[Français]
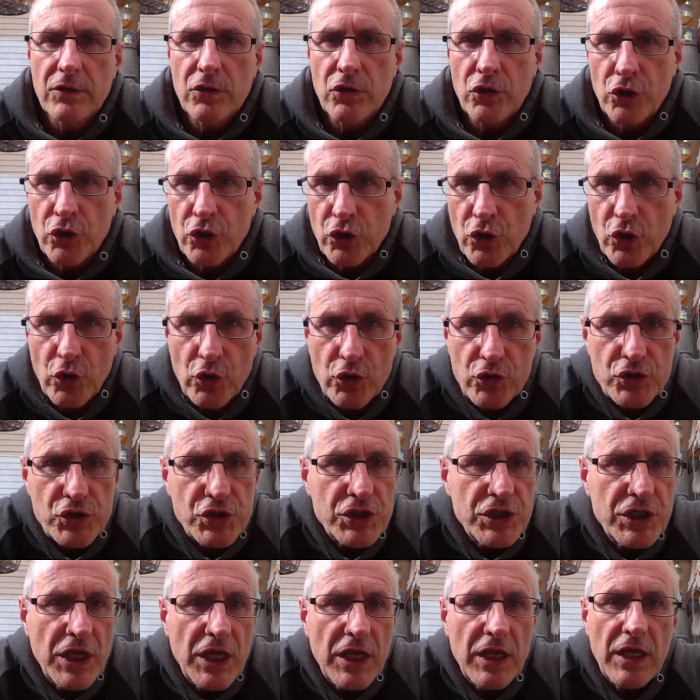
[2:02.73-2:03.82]
Le
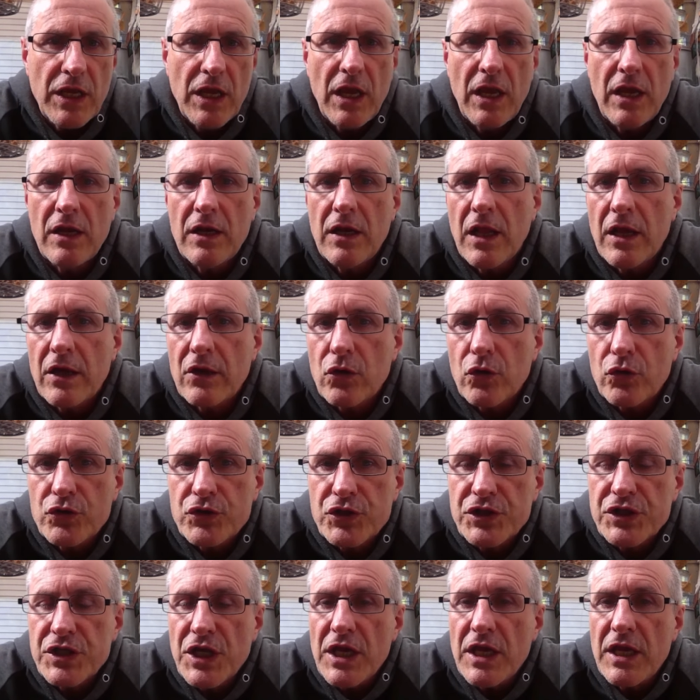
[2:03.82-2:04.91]
conseiller, la
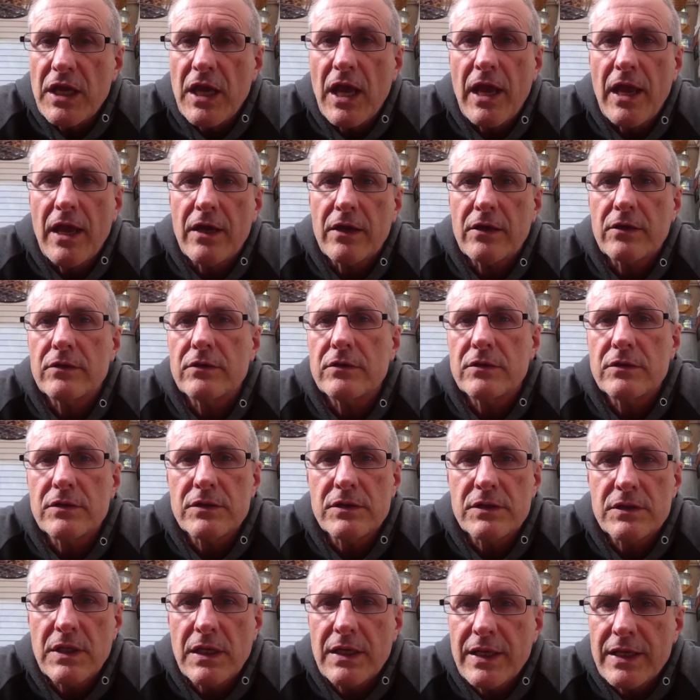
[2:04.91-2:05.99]
conseillère,
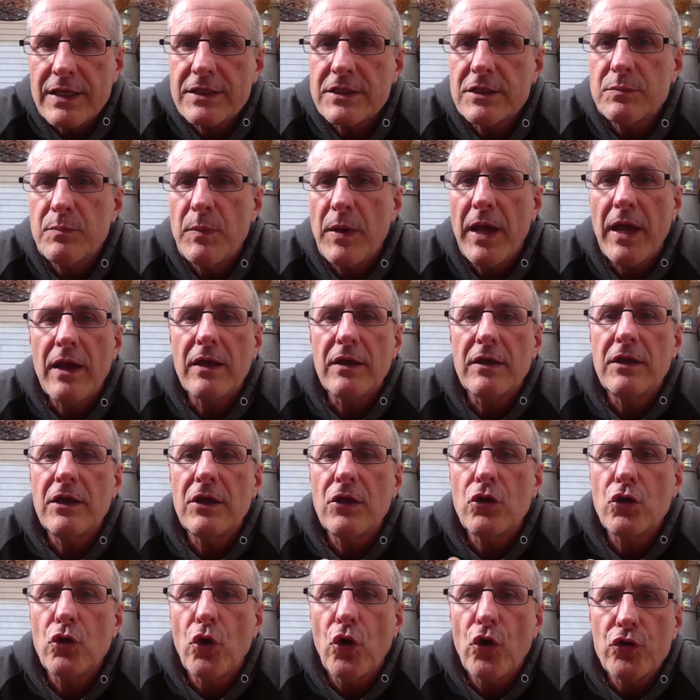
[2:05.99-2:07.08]
c'est l'expert
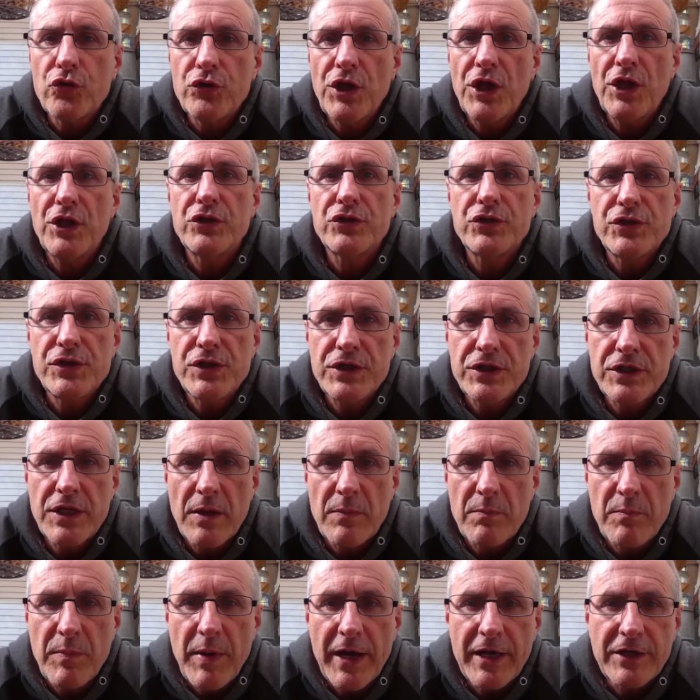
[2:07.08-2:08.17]
qui connaît le
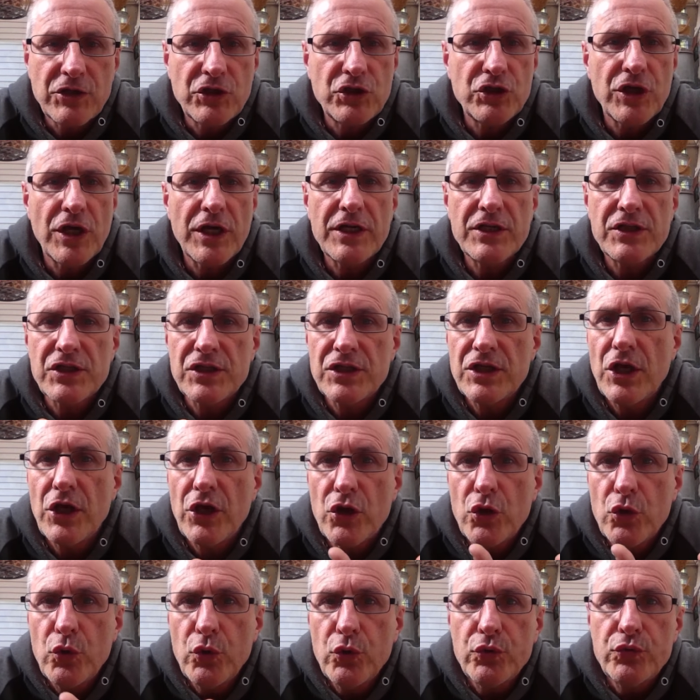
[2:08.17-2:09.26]
système batch et
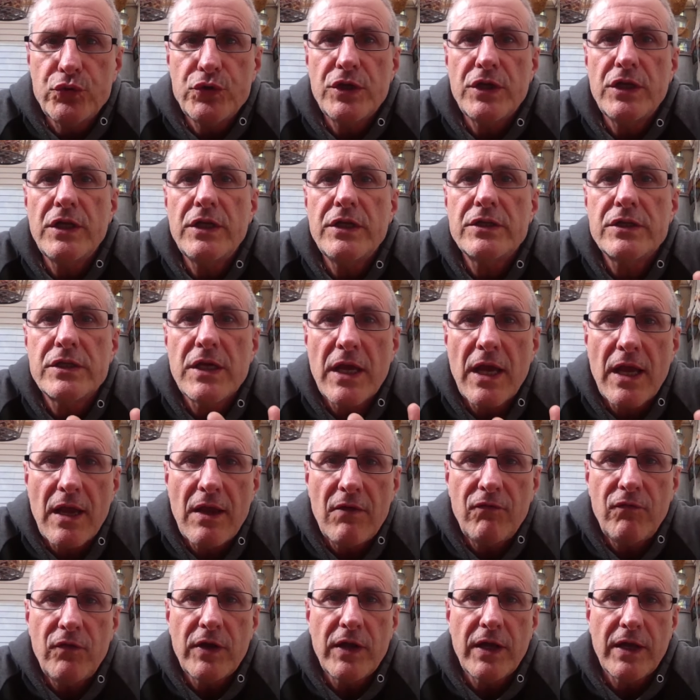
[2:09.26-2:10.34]
sait l'utiliser
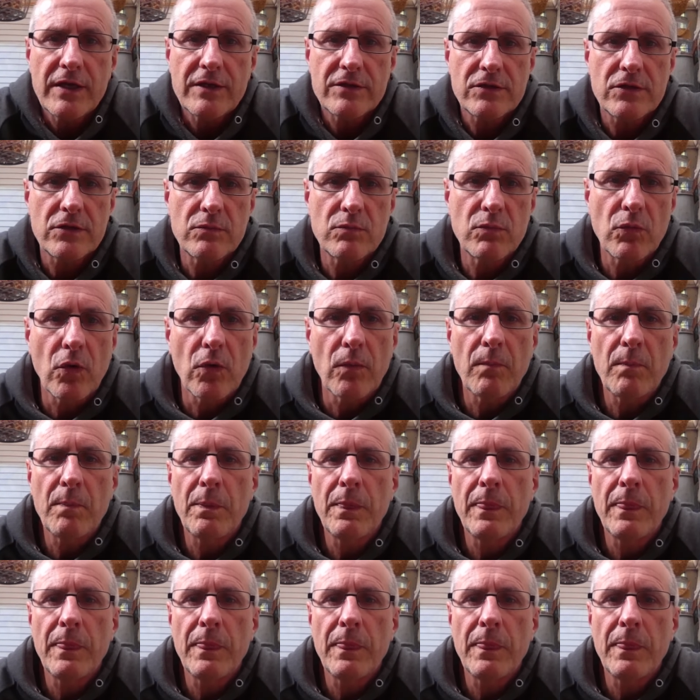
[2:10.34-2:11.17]
efficacement.